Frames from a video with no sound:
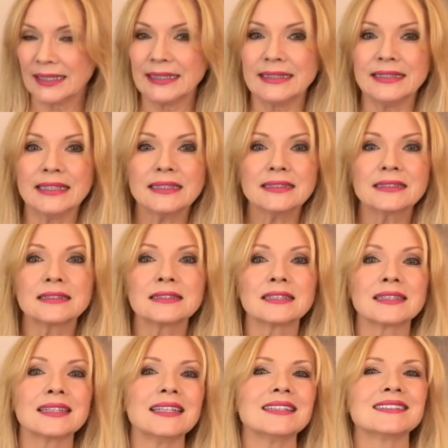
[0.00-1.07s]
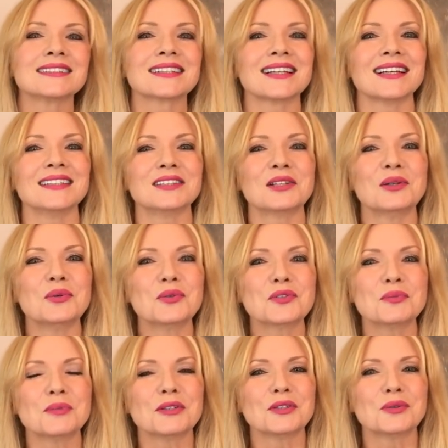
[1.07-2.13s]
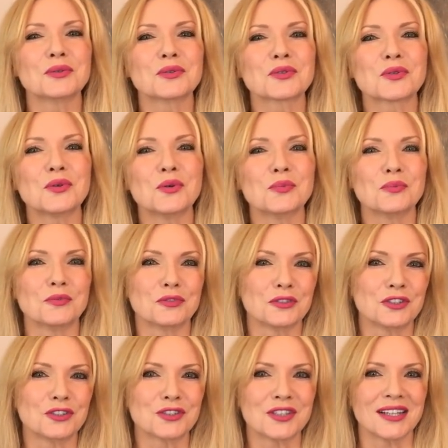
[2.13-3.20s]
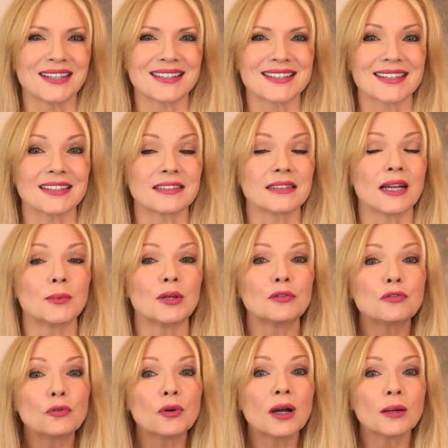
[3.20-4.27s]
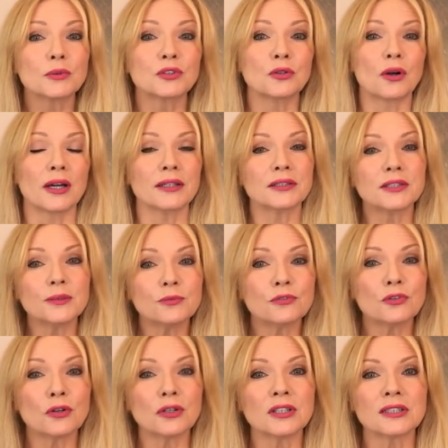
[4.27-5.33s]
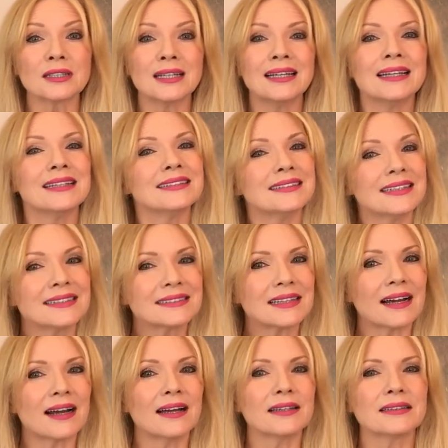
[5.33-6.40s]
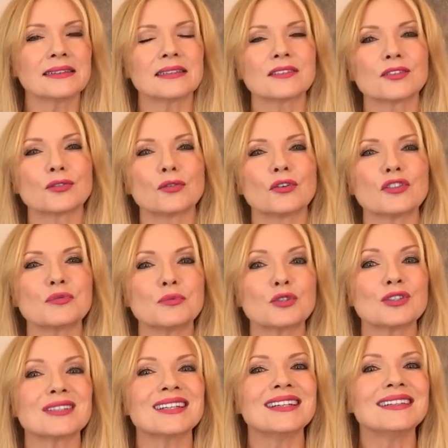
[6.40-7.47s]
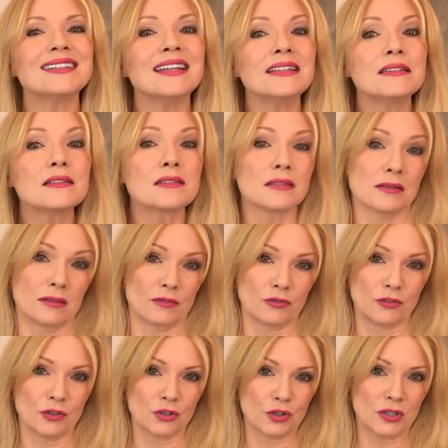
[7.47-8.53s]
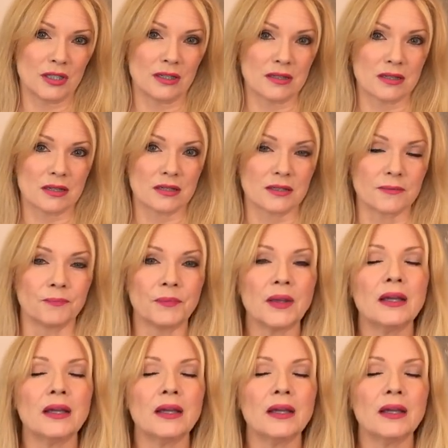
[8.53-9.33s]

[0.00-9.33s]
Jetzt geht's gleich los mit den Horoskopen für die Sternzeichen. Aber vorher habe ich noch einen Tipp für euch. Denkt daran, das sind kosmische Tendenzen für die Sternzeichen.